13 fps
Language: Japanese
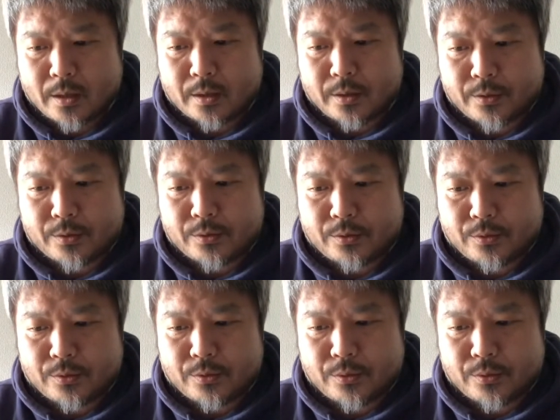い
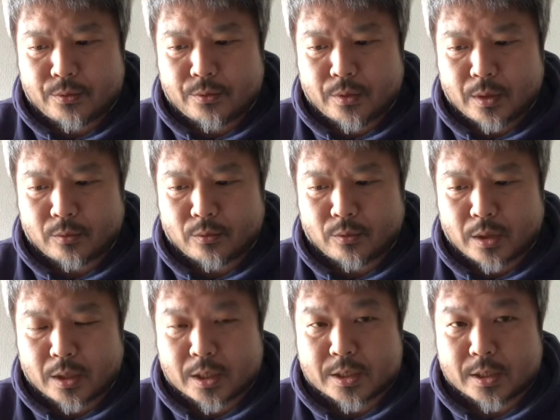うあの
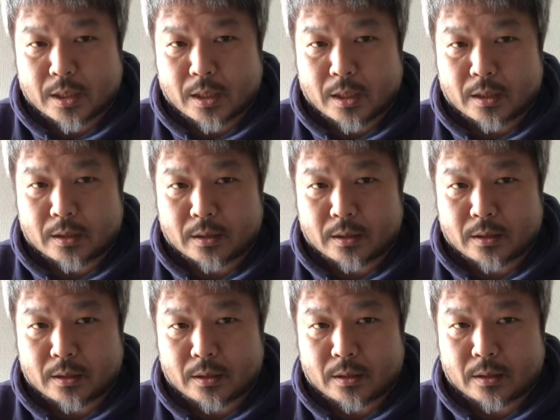話があっ
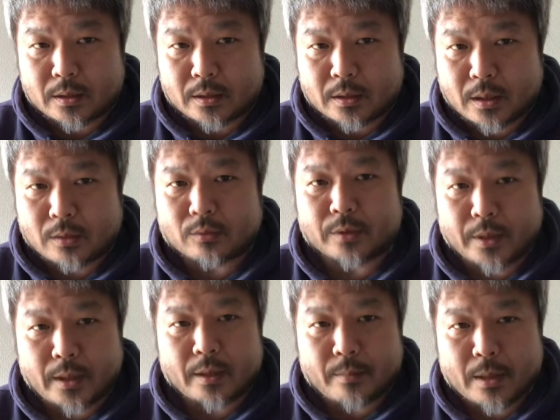たの
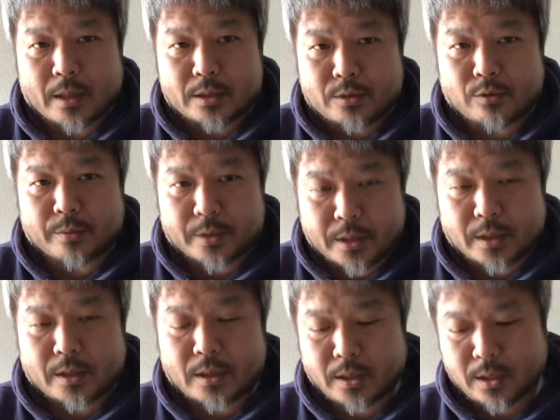で、まあ、月曜日
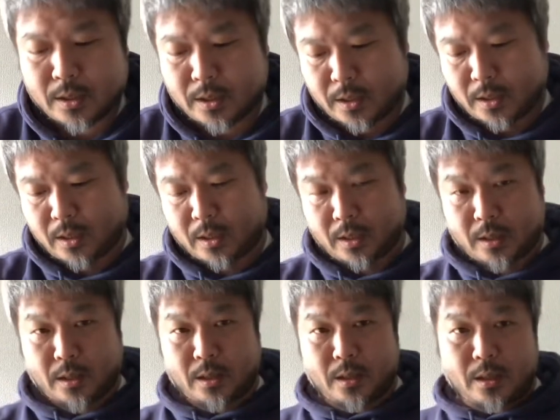に、
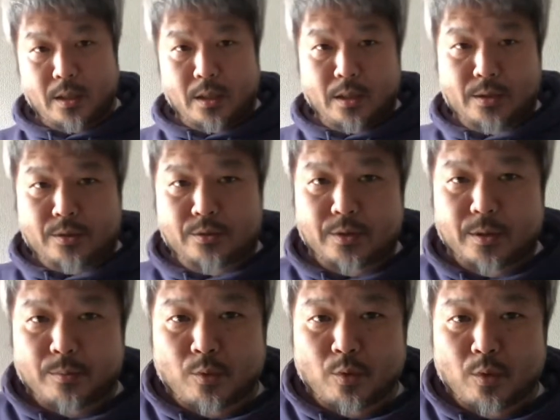えー、すぐ
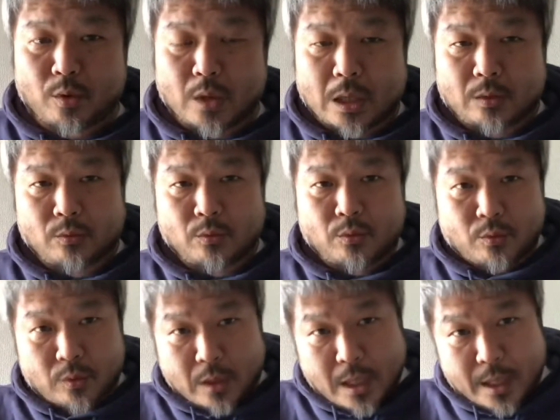にもうあ
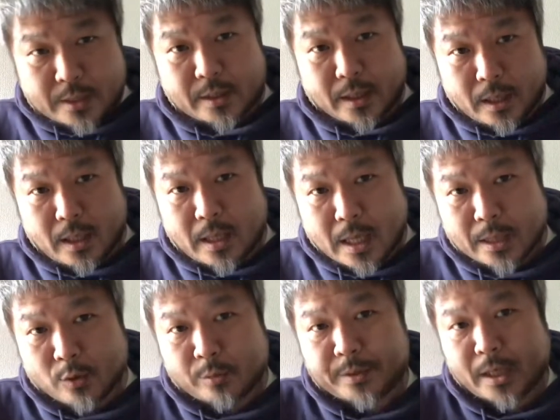の明日から火
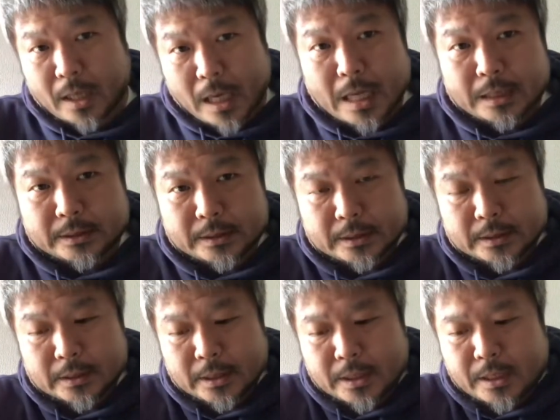曜日から
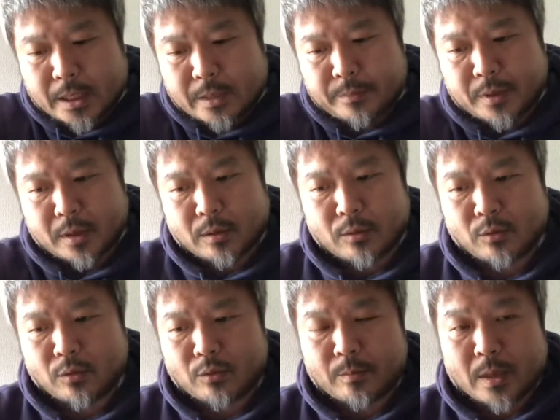キャリプラ
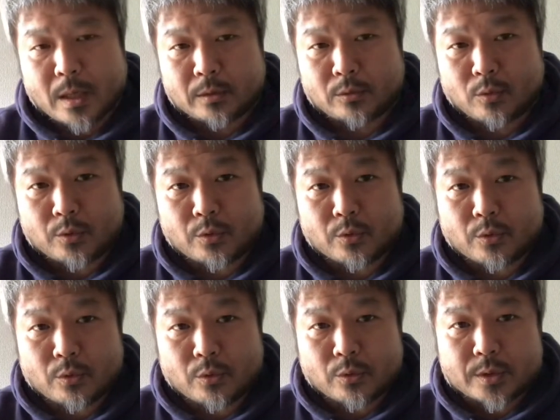を、まあ、東京
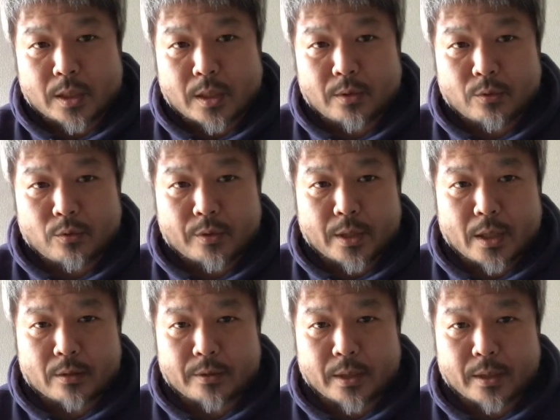大阪両方に
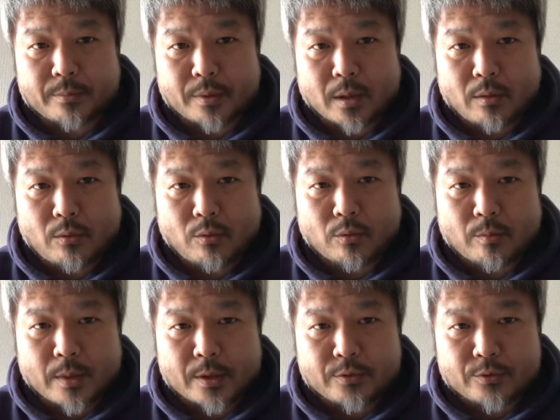あるキャリプラを、
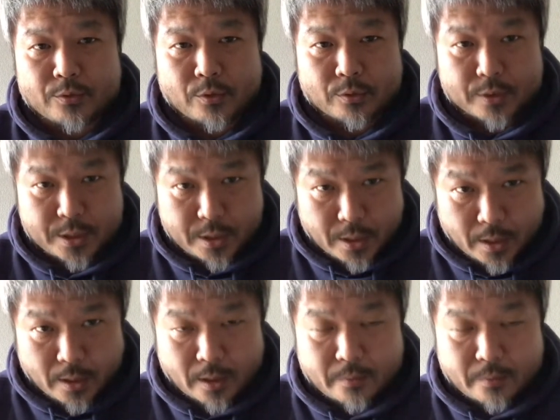まあ、休業にして